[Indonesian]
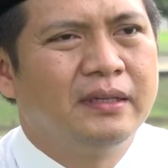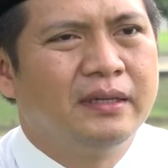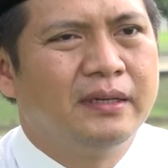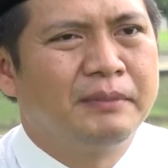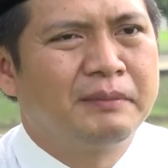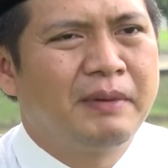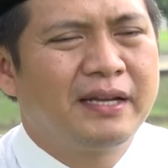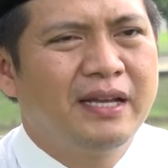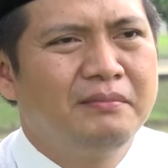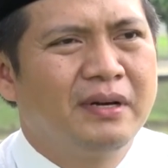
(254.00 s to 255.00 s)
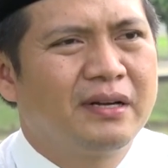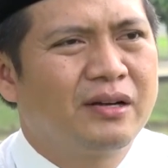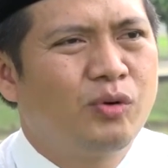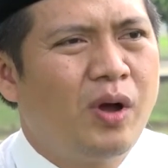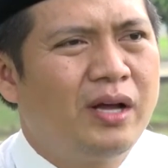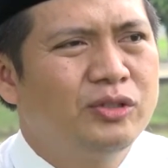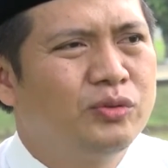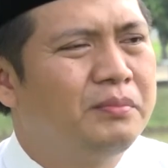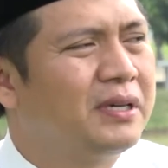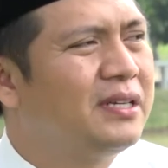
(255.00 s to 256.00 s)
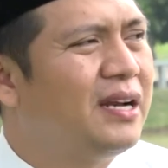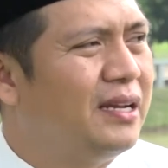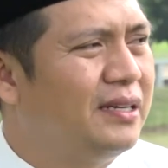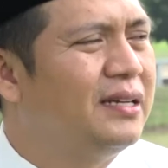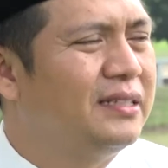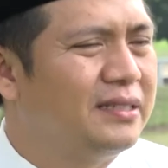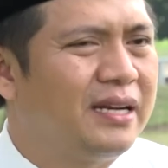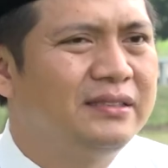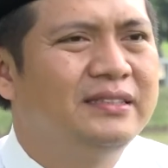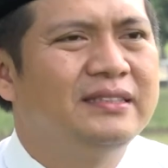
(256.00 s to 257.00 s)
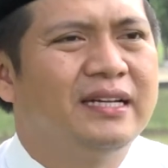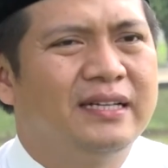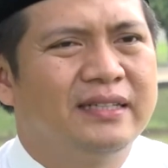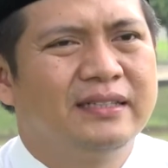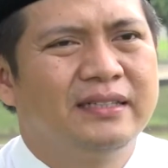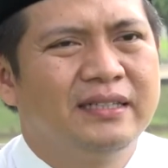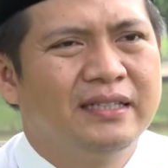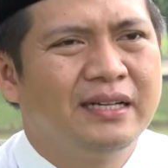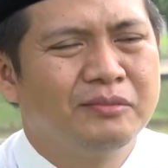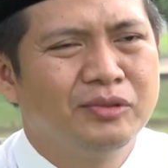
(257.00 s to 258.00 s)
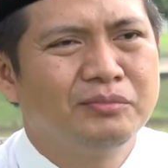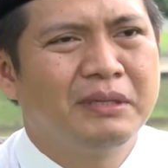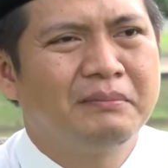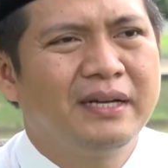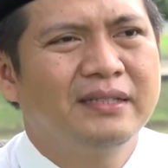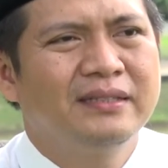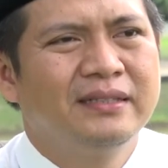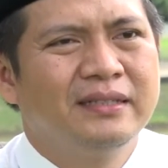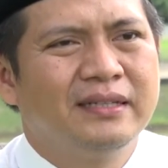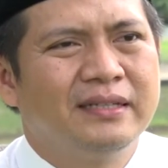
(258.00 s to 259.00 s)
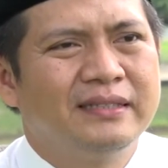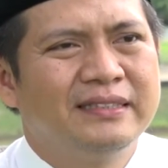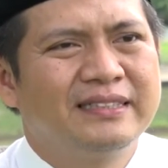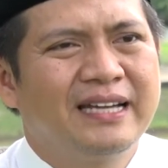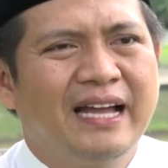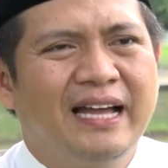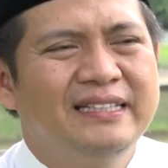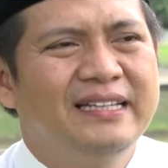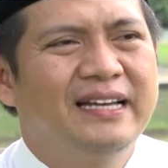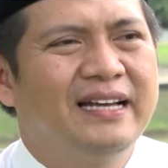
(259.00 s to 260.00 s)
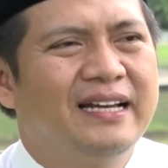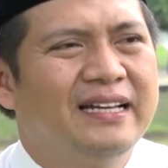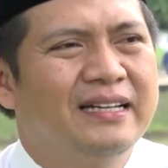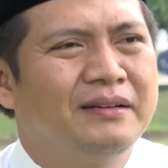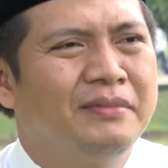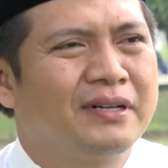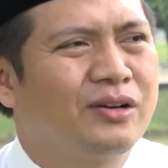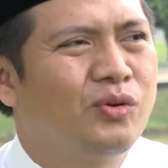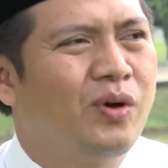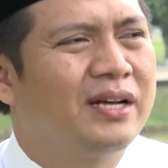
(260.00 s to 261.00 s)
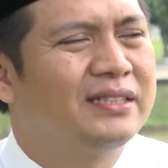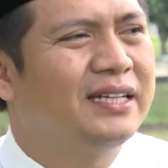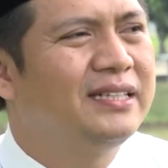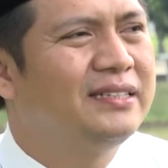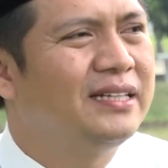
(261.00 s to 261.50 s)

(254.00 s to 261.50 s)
Berbagai lembaga keuangan sudah bergerak dan literasinya. Namun memang eh, jika hanya lembaga keuangan saja